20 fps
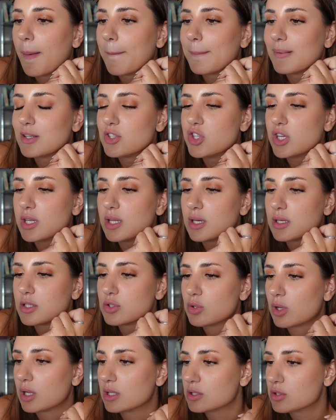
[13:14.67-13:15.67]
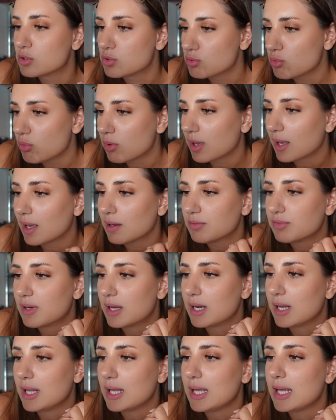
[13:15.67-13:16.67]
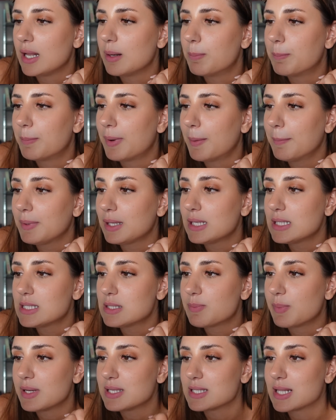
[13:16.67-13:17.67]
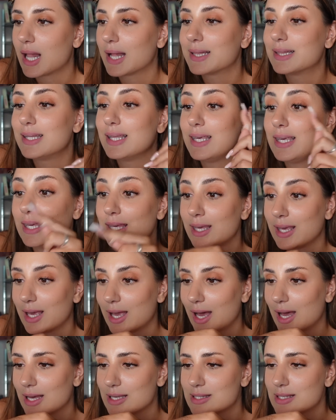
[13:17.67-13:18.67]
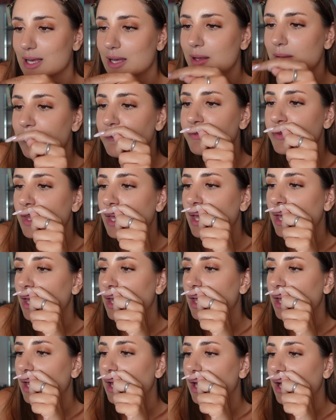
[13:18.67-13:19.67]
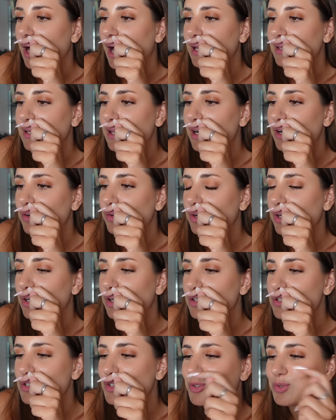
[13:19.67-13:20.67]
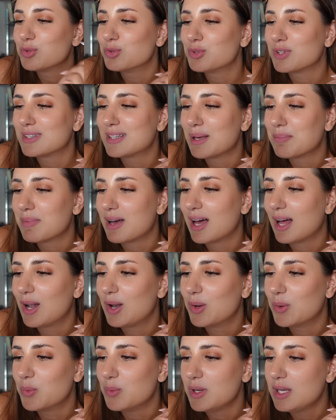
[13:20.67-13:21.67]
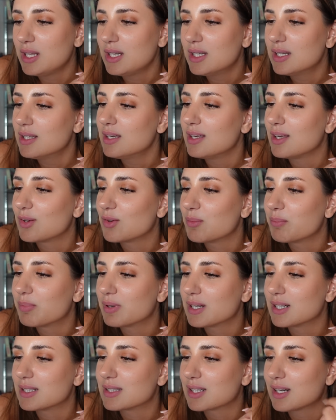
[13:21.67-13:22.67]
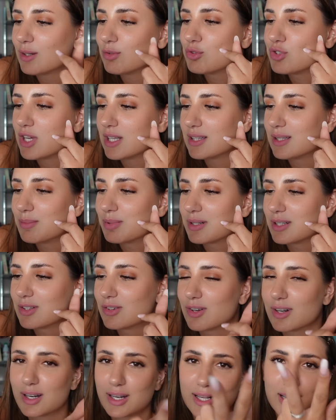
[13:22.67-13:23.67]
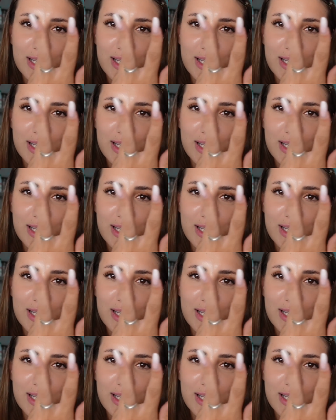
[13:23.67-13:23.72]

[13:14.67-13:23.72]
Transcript: mangiare il riso alla zucca, fare il pumpkin spice latte in casa, andare in un negozio tutto a tema Halloween e comprare tre oggetti per decorare